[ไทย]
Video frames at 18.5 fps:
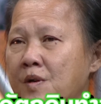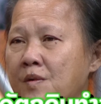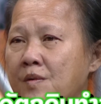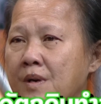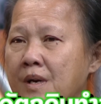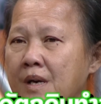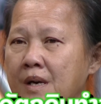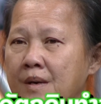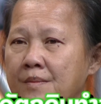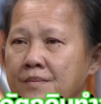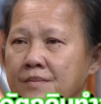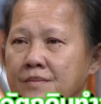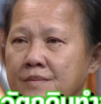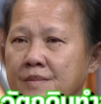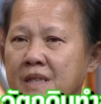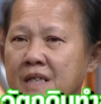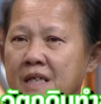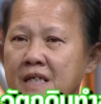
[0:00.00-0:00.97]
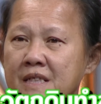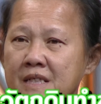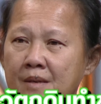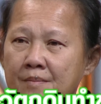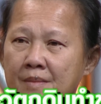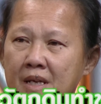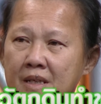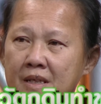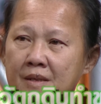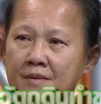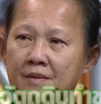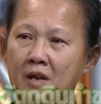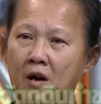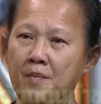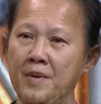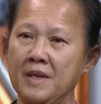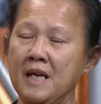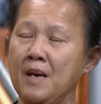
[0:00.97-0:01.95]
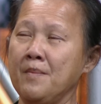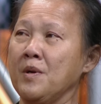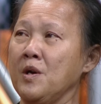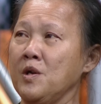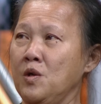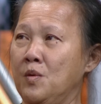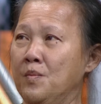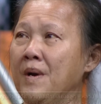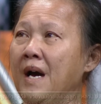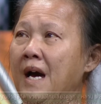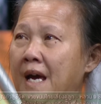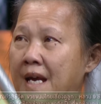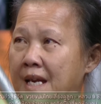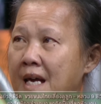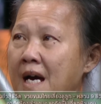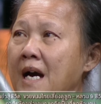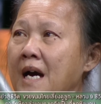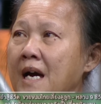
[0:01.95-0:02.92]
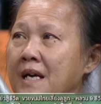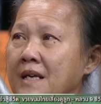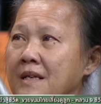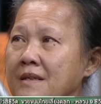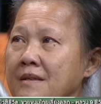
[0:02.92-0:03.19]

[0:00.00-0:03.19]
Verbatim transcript: เพราะว่าตอนนี้ก็สามารถให้เราเอาไปทำขนมขายได้